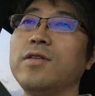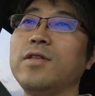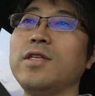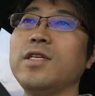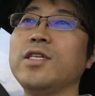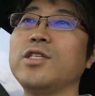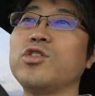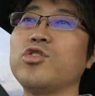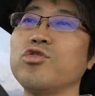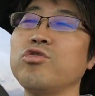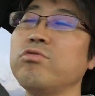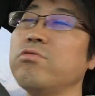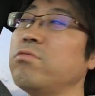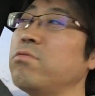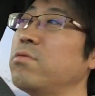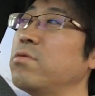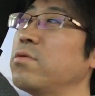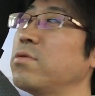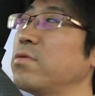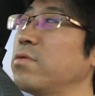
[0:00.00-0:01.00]
にじゅう？
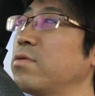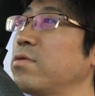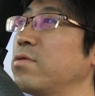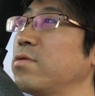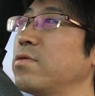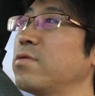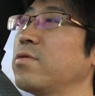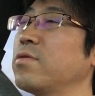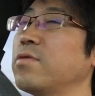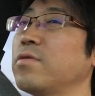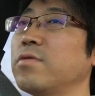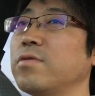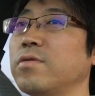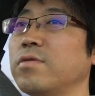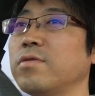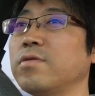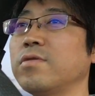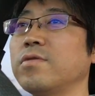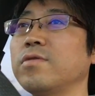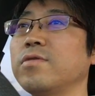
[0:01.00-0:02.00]

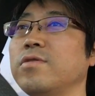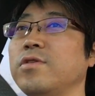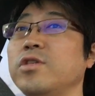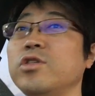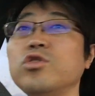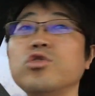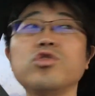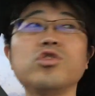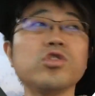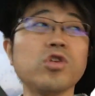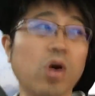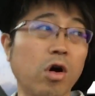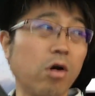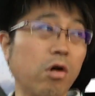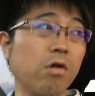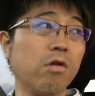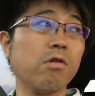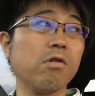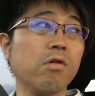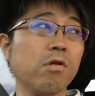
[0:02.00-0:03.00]
にじゅういちか
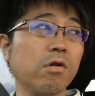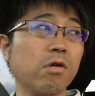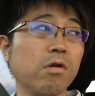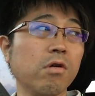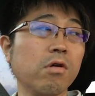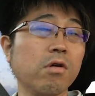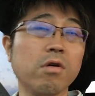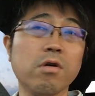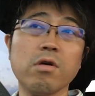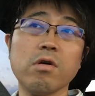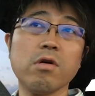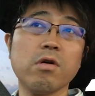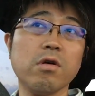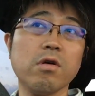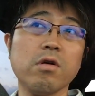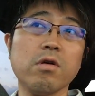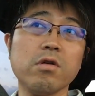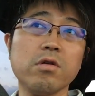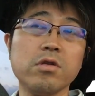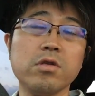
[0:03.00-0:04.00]

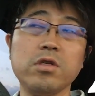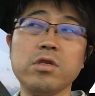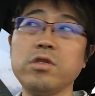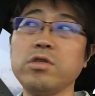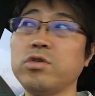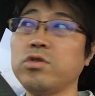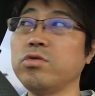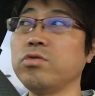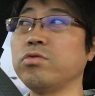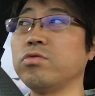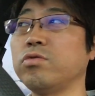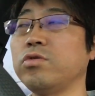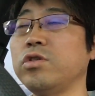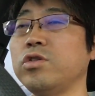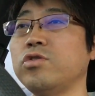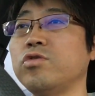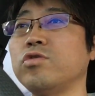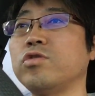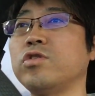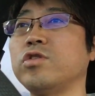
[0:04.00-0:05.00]
にじゅう、
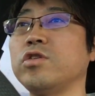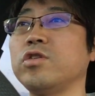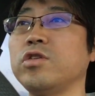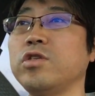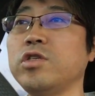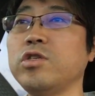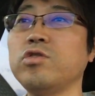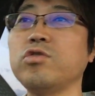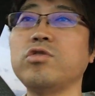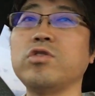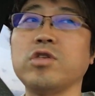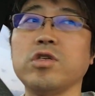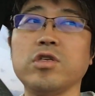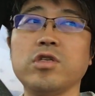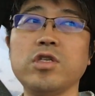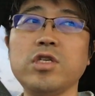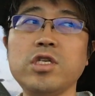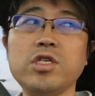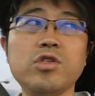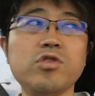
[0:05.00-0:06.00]
にじゅういち、に
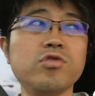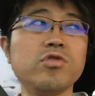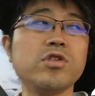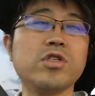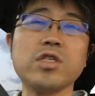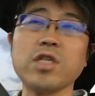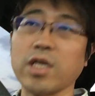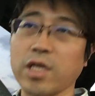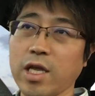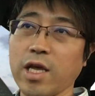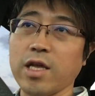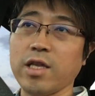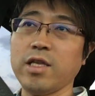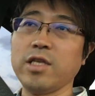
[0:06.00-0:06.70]
じゅういち、にじゅういちだね。